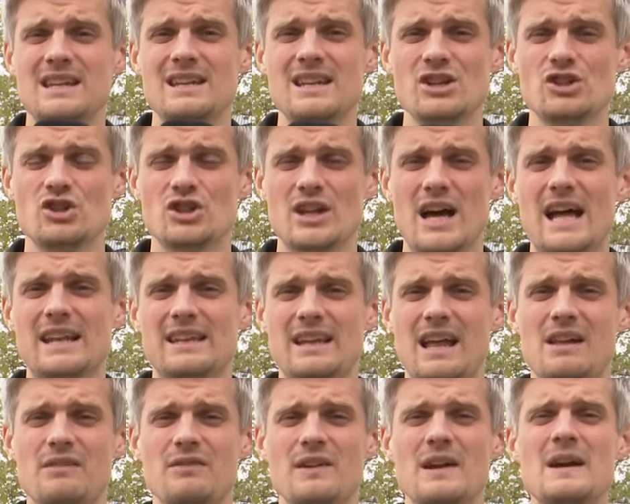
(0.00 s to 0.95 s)
in der
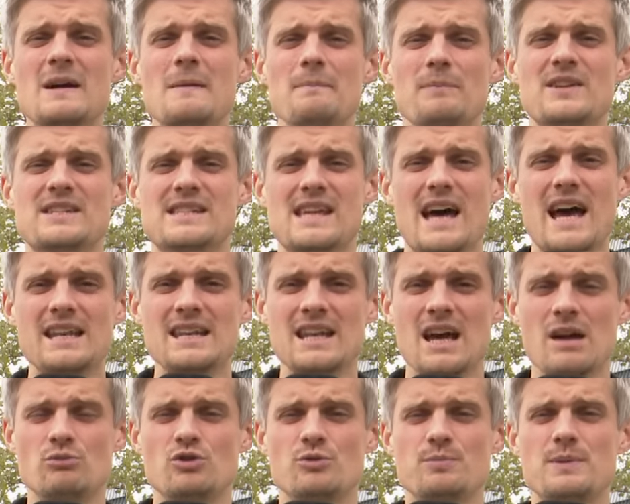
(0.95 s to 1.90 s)
Startelf. Das
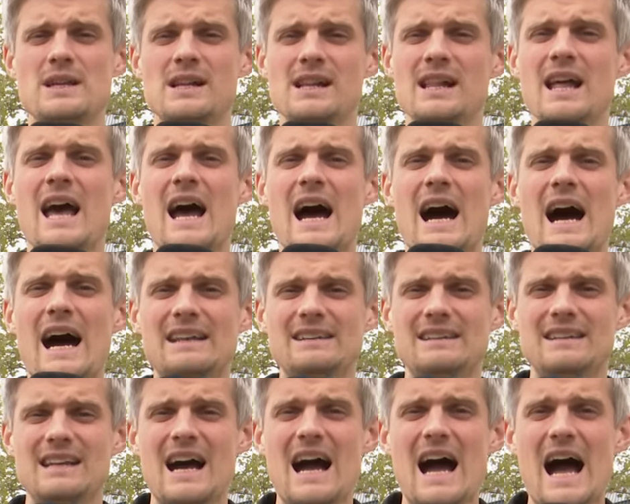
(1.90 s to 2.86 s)
Heidenheim-Spiel hat
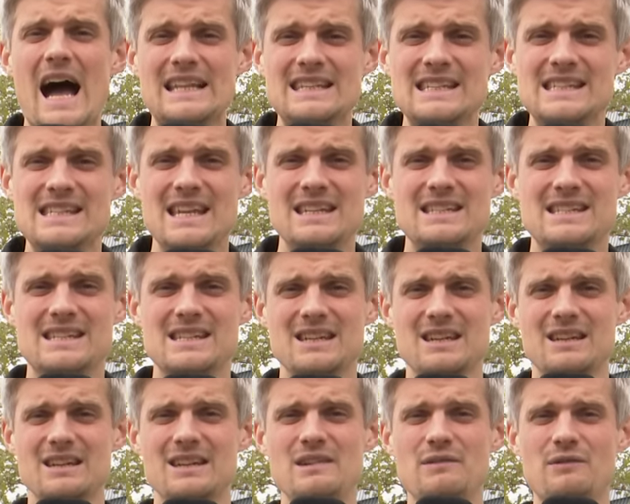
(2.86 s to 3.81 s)
da Ansätze
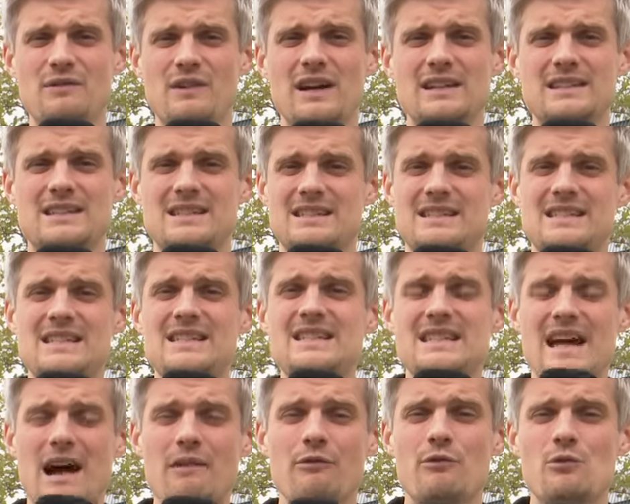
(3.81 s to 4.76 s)
geliefert, die
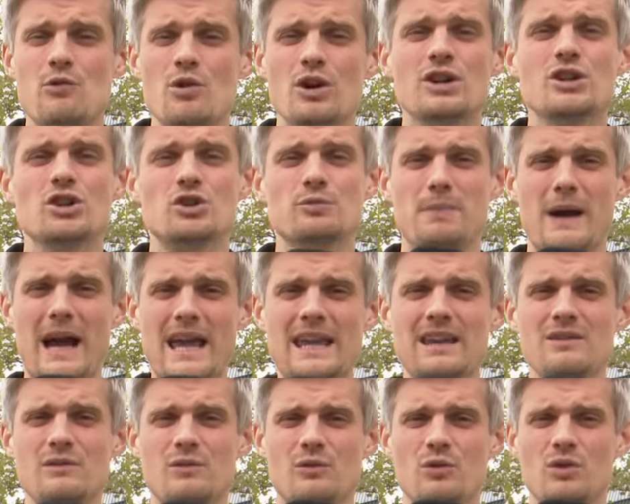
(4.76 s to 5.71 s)
dafür
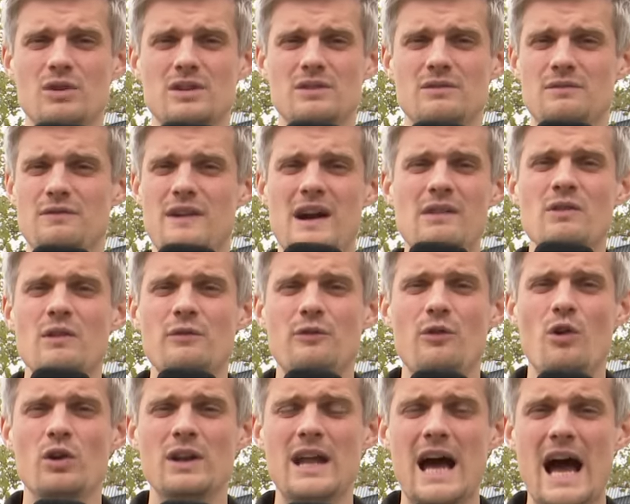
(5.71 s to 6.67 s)
sprechen würden. Fangen wir
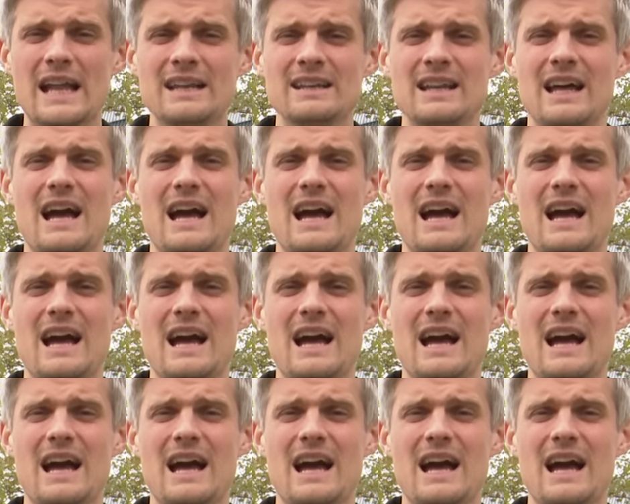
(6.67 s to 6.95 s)
vorne an.